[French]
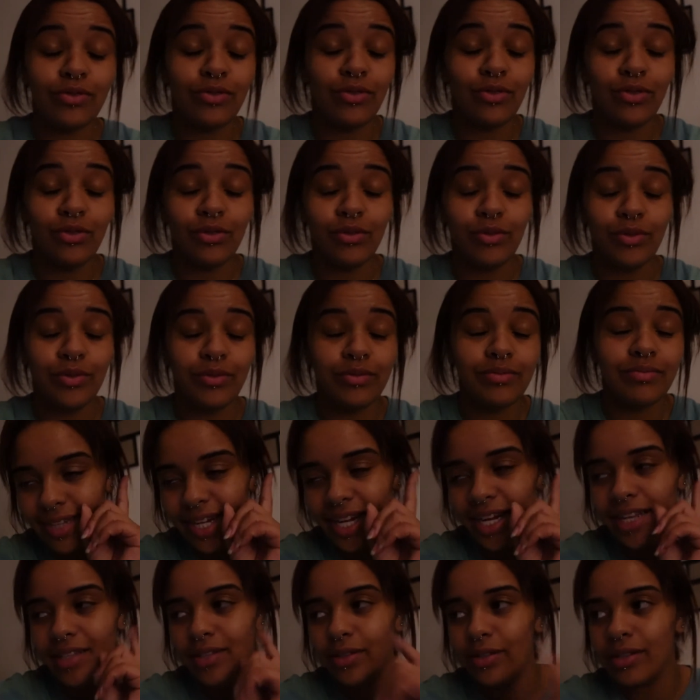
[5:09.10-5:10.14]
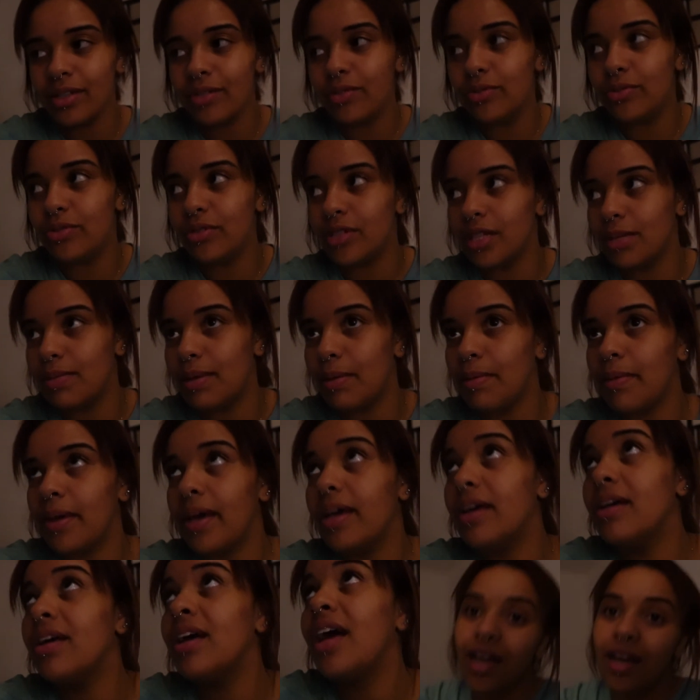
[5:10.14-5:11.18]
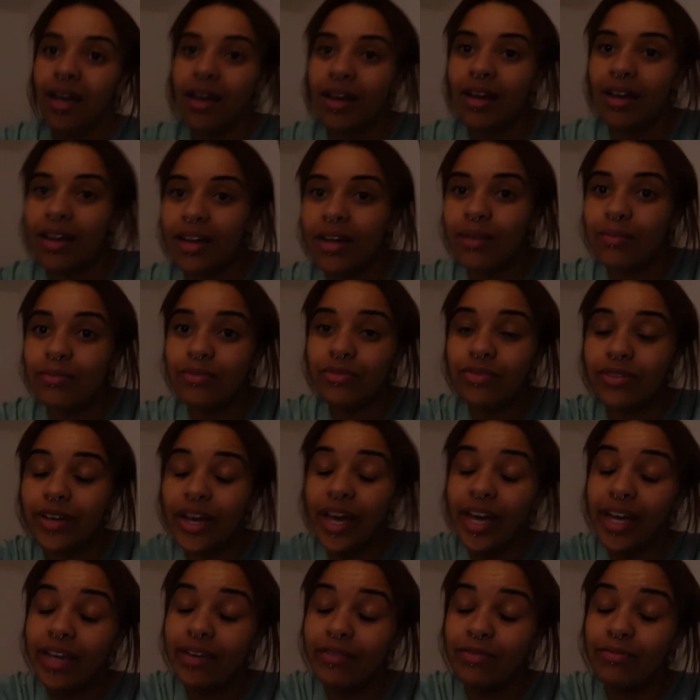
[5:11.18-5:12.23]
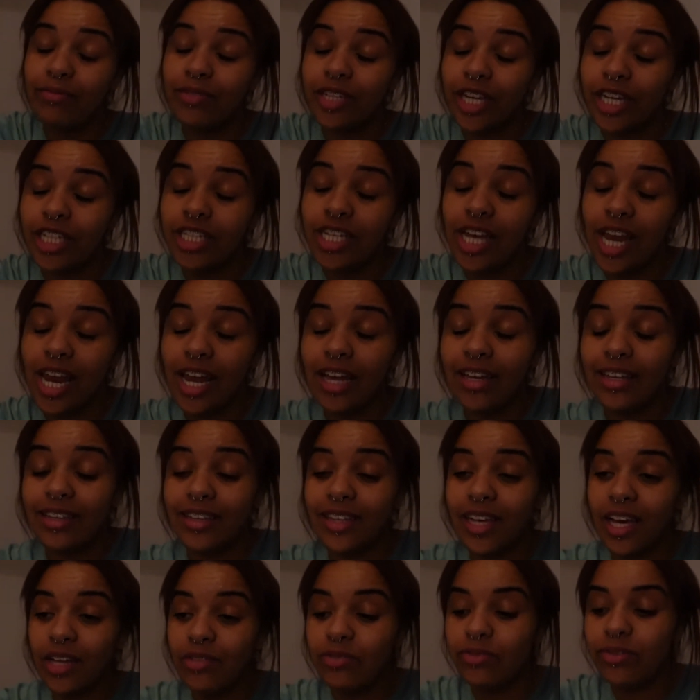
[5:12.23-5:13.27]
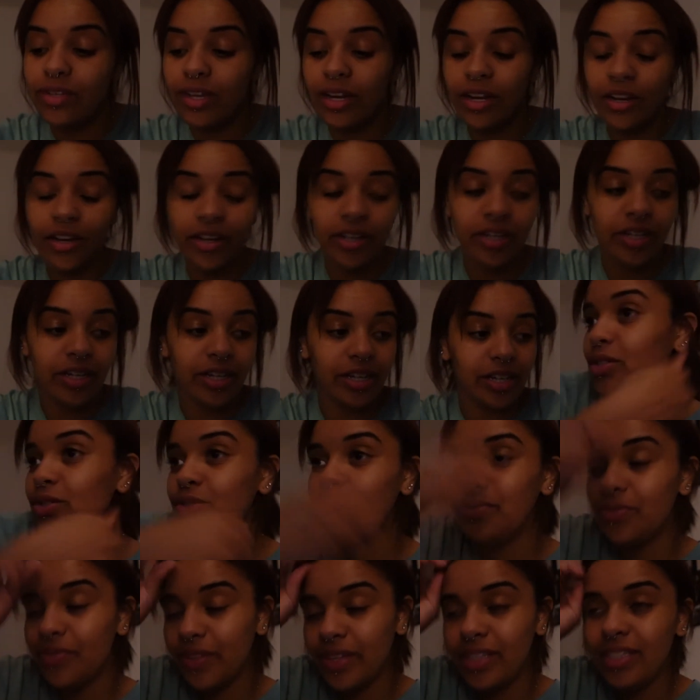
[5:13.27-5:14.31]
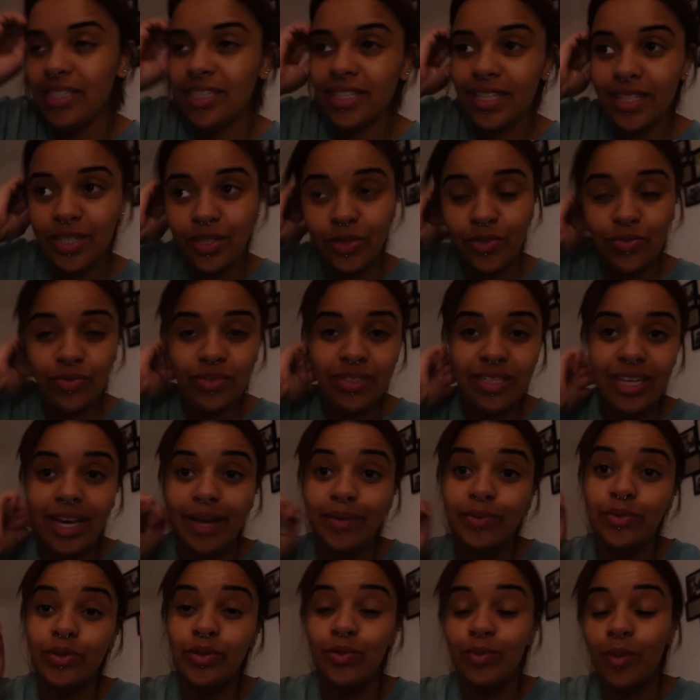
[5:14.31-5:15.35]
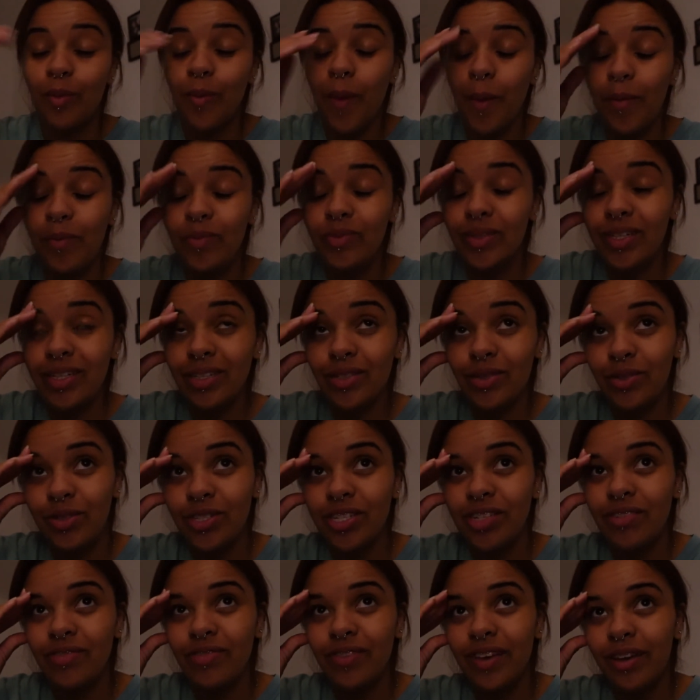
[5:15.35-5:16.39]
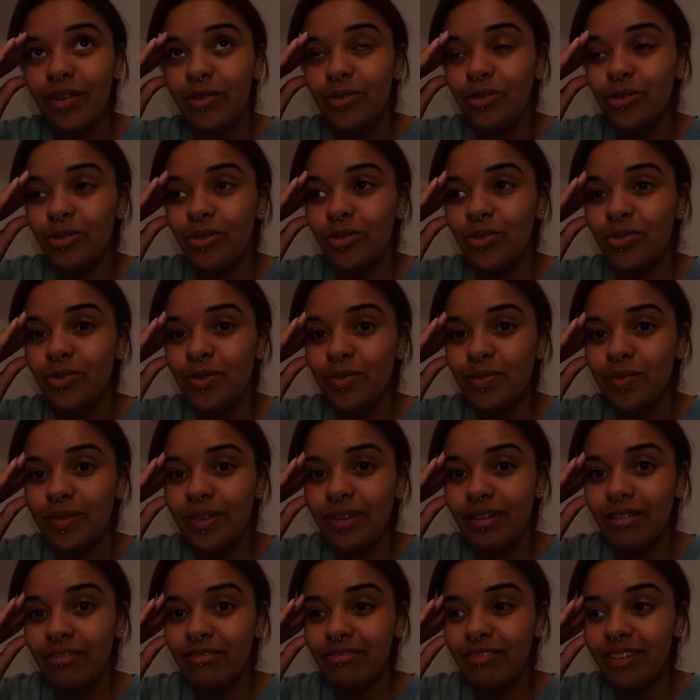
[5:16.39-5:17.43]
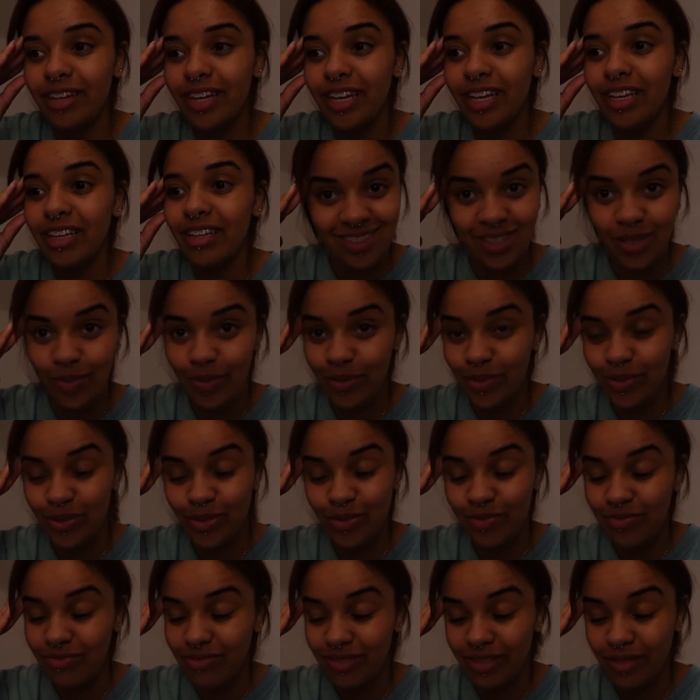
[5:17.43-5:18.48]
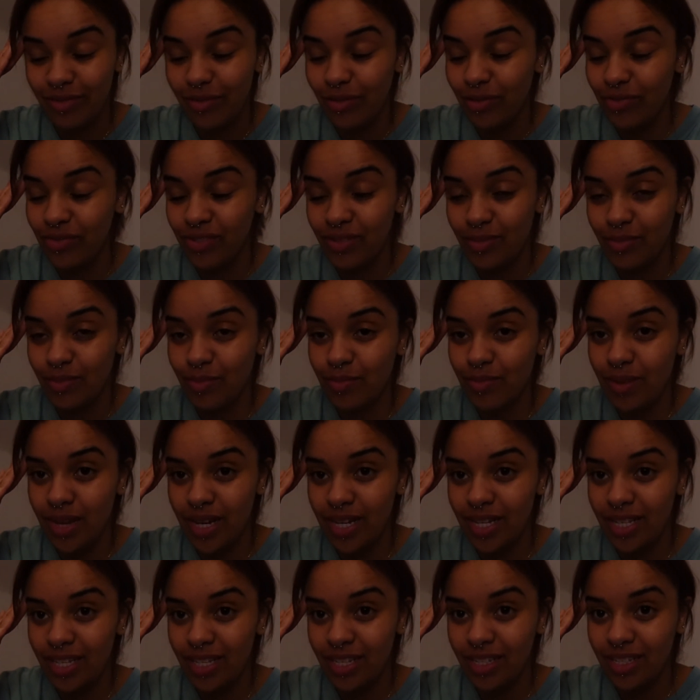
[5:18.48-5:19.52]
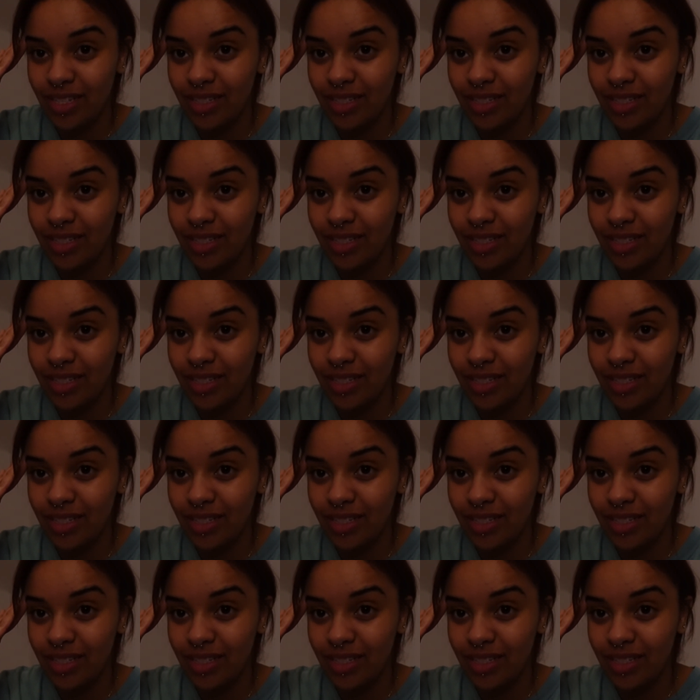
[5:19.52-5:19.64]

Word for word: le l'atelier couture de ma mère. Euh, mon frère est venu me chercher à la gare tout à l'heure. Je suis fatiguée, je vous ai absolument pas montré ce que j'ai fait aujourd'hui, mais en vrai, je pense que vous avez envie de me balayer,